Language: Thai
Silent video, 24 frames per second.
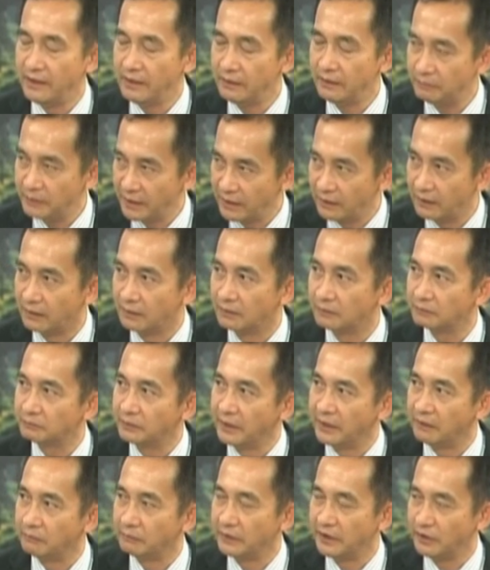นี้เป็น
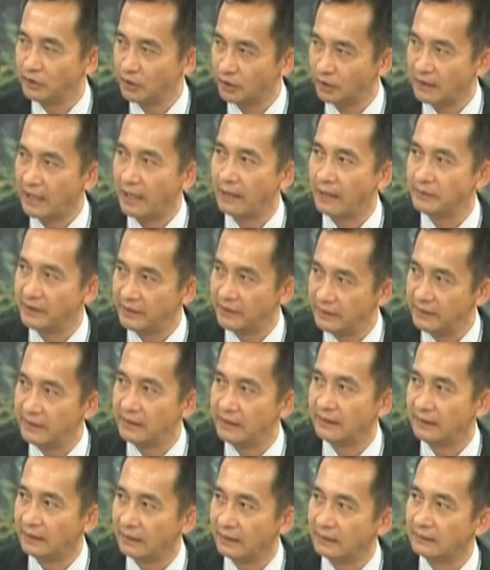เป็นเป็นยอดขายปี
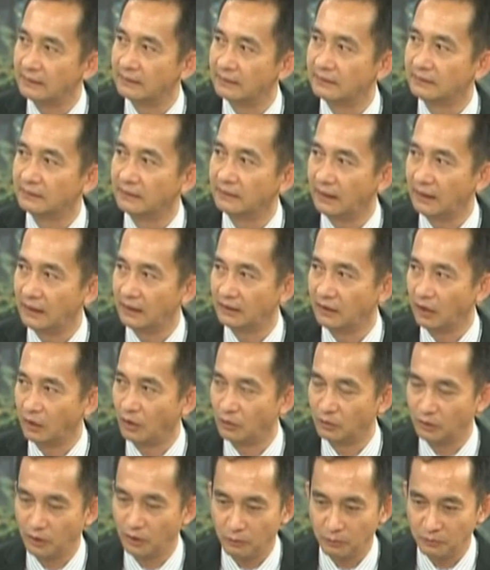ที่ดีฮะนะฮะ
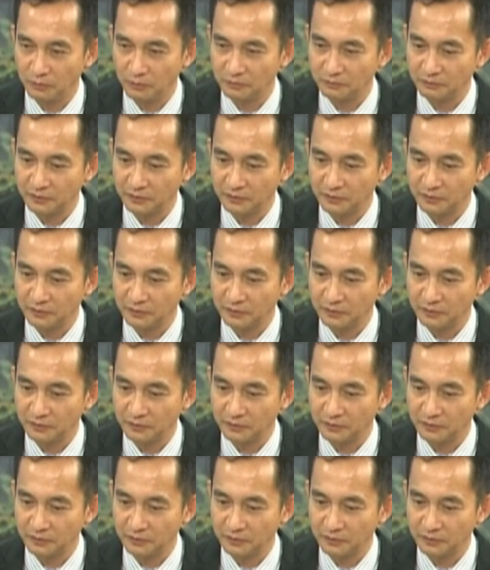เราเรา